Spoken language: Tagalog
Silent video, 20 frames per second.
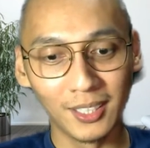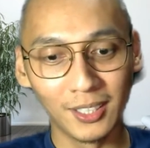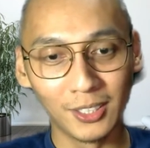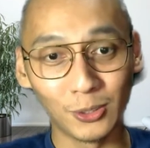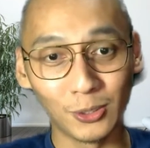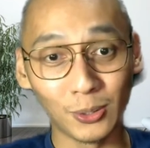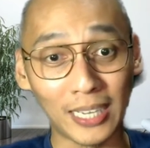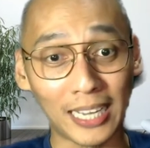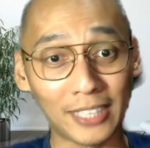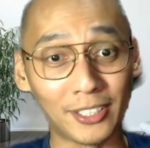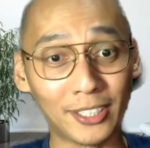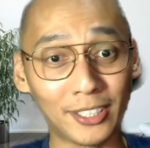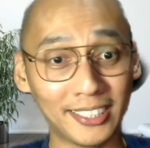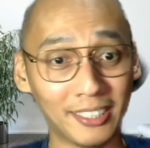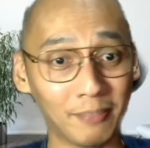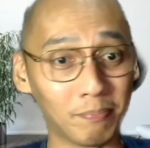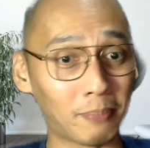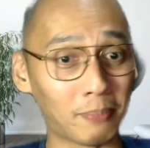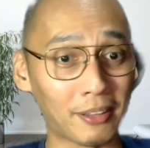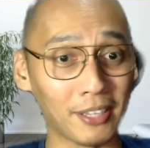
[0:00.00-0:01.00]
to gather
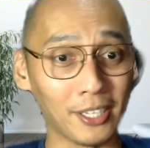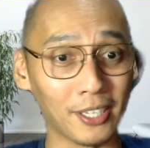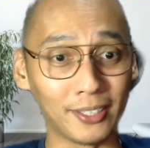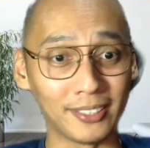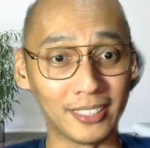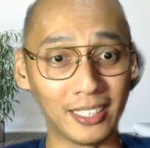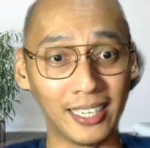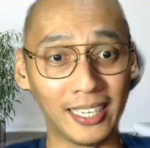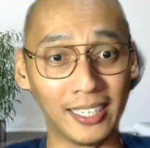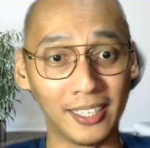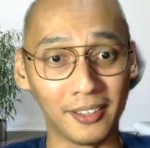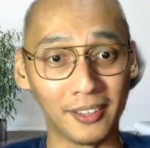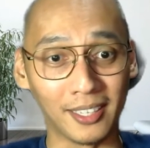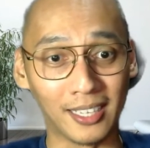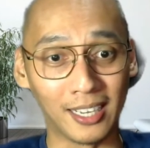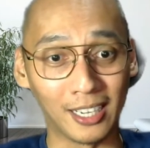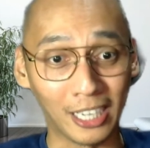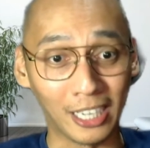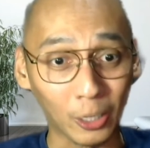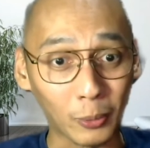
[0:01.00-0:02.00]
sympathy or
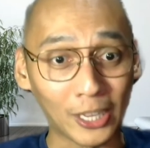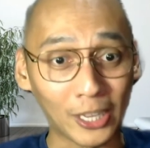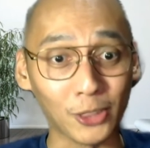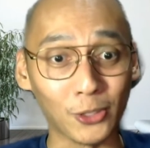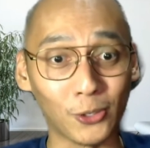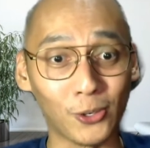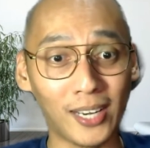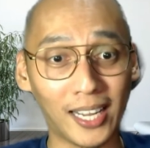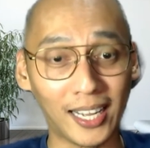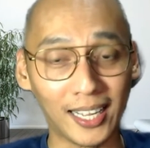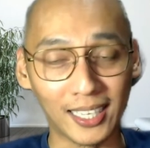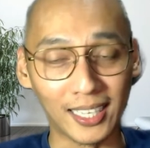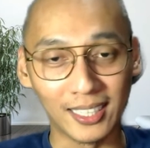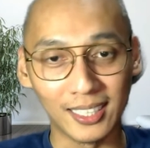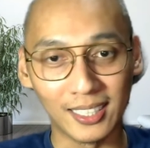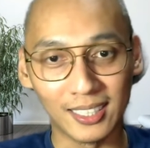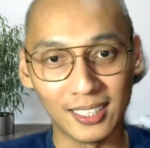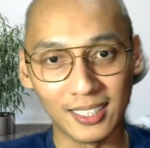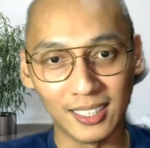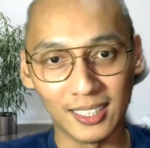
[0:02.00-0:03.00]
anything ah kinikwento ko lang ah
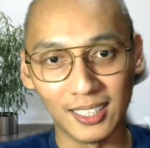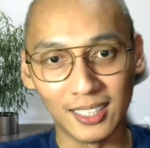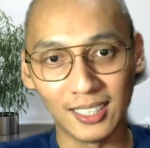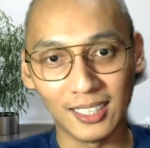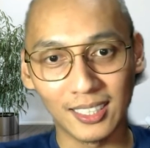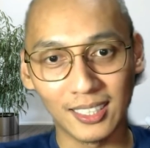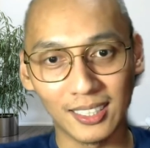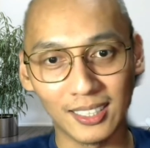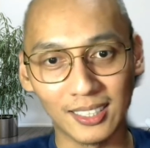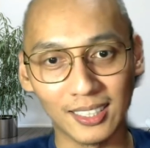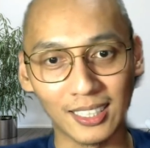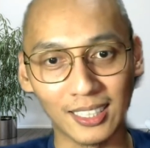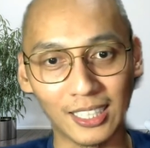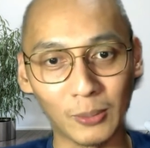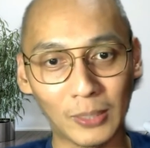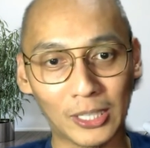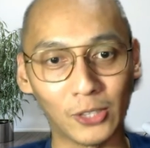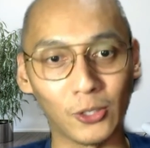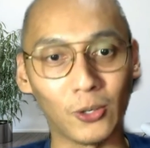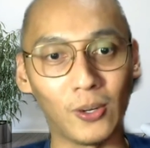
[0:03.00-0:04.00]

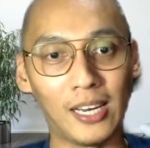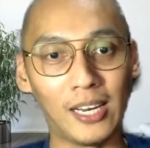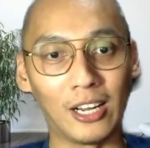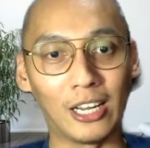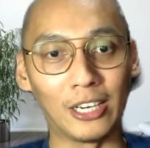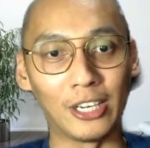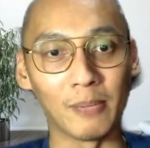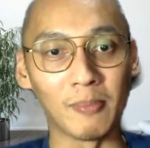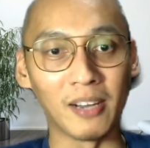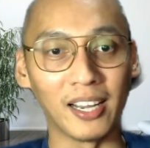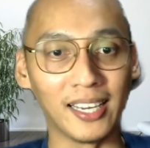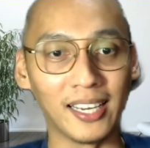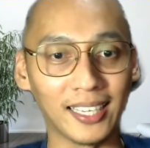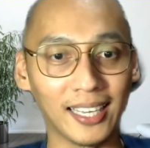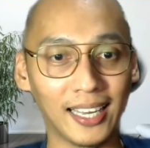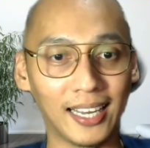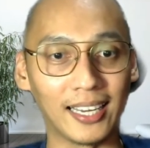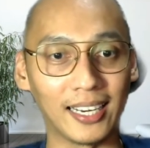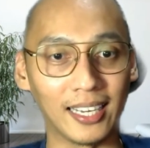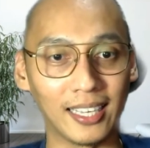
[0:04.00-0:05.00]
kinikwento ko lang ano yung mga
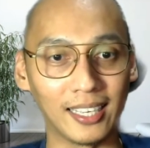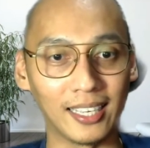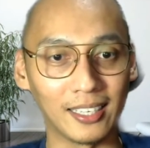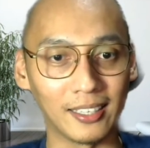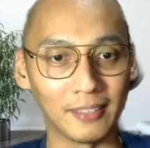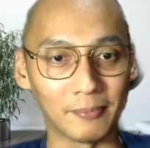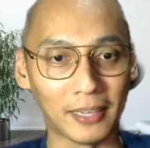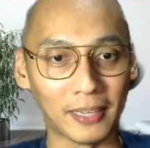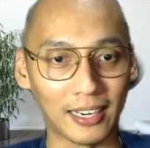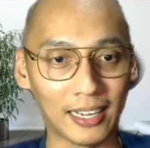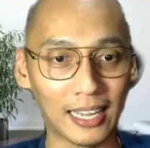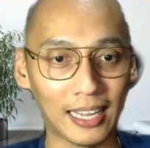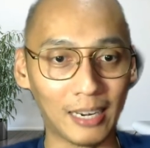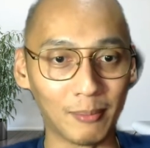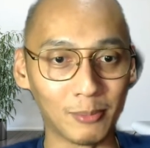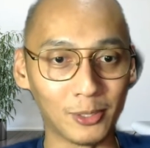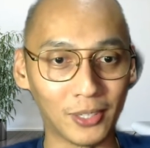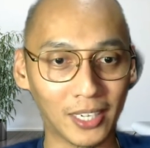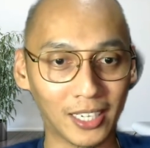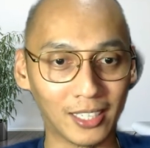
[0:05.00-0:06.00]
nangyari para
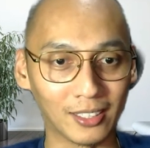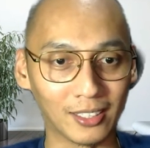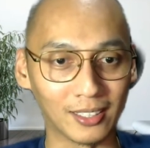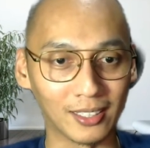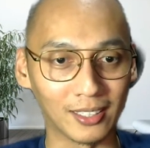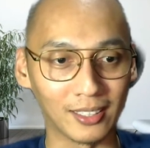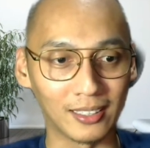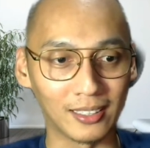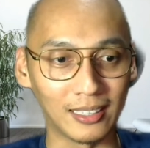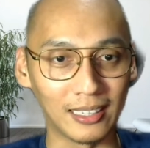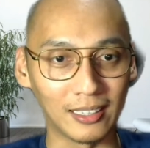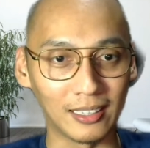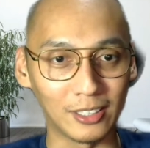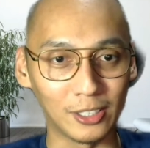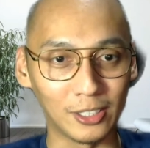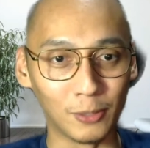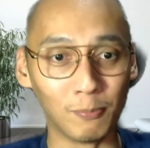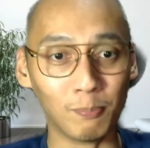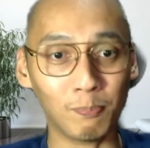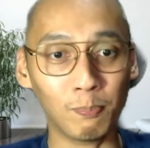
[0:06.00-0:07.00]
alam nyo rin
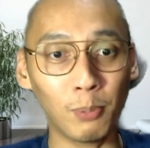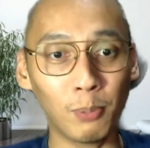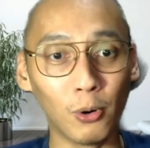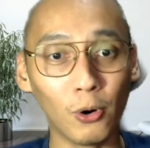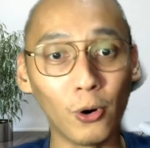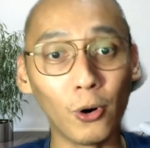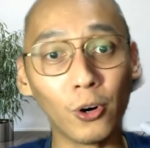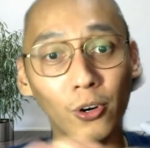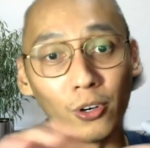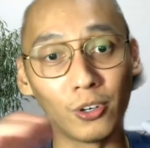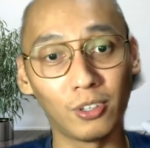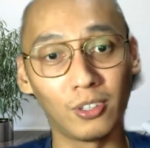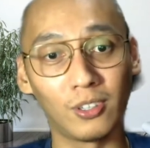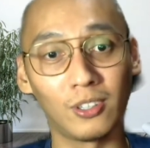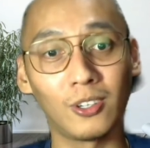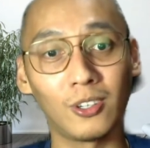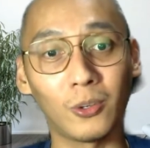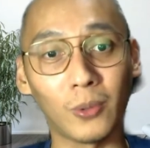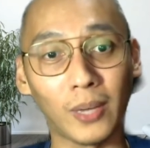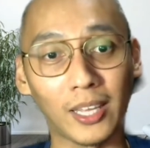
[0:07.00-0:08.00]
yung buong
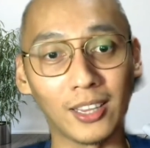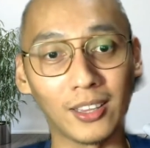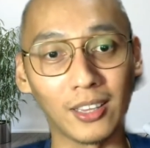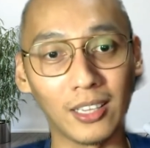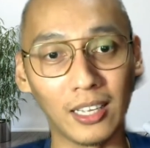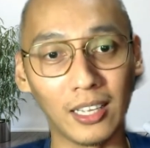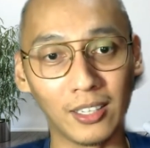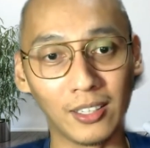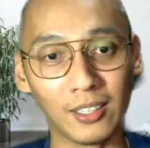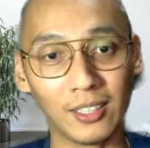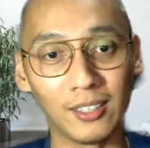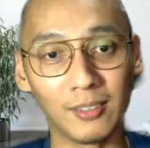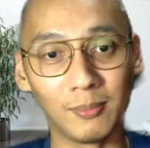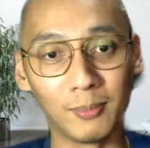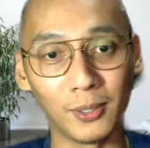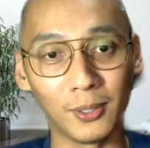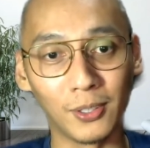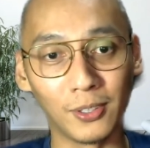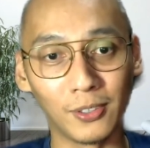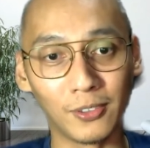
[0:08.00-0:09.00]
kwent, ano,
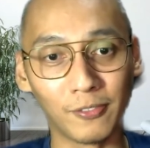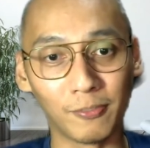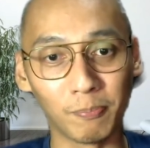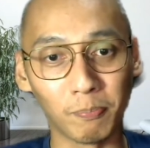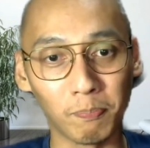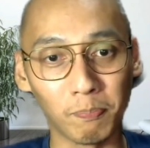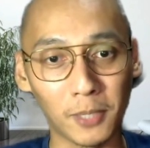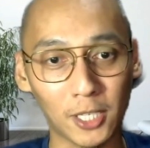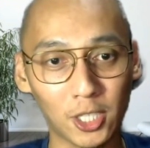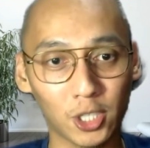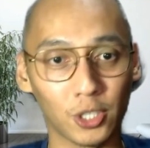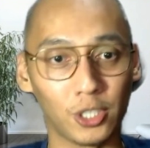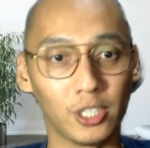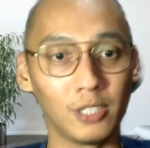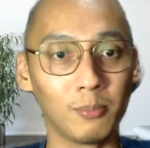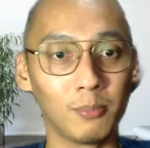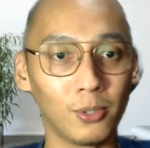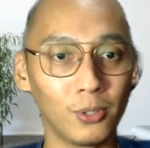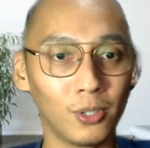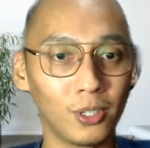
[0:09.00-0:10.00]
buong picture,
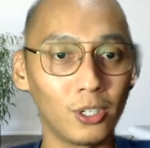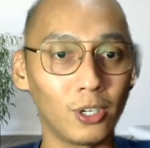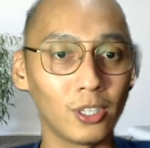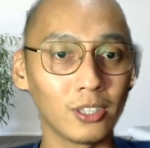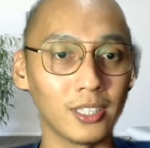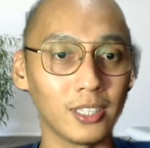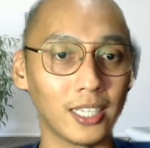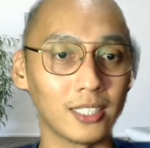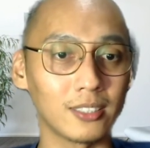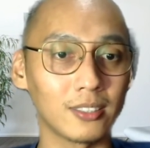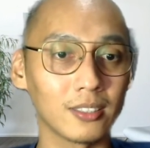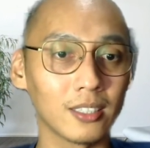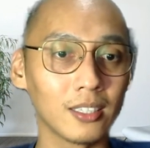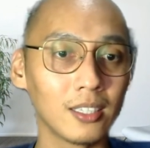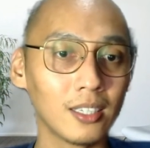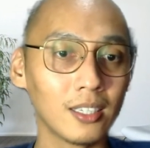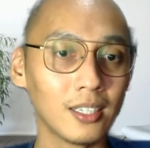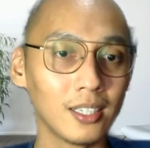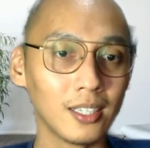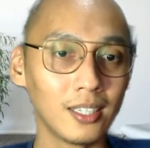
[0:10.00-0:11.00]
buong context,
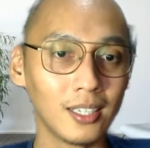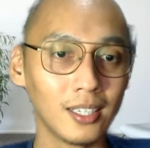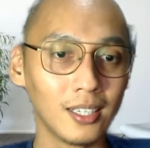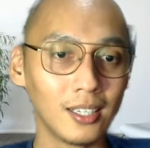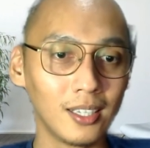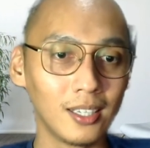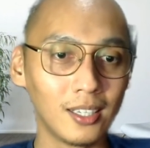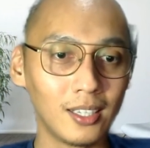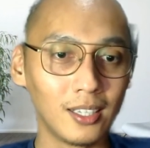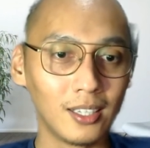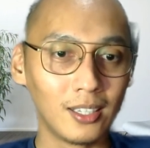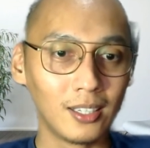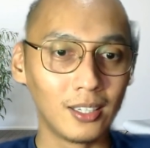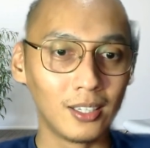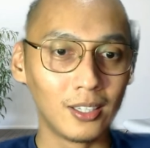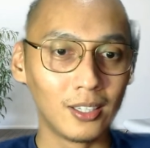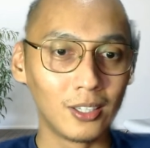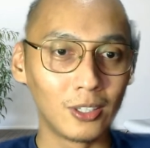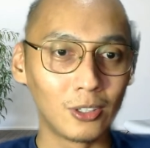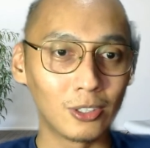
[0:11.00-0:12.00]

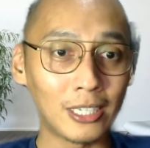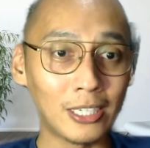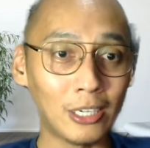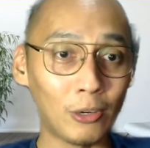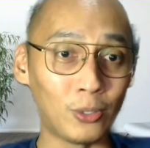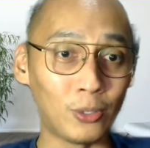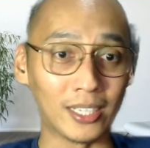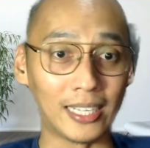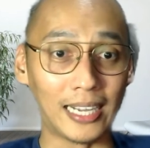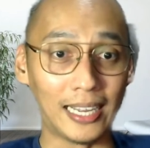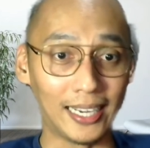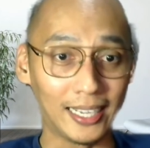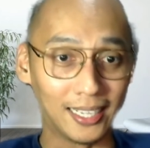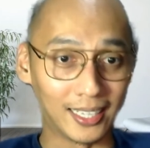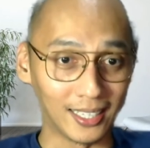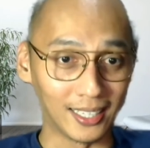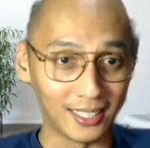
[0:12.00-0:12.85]
kung saan ako nanggaling.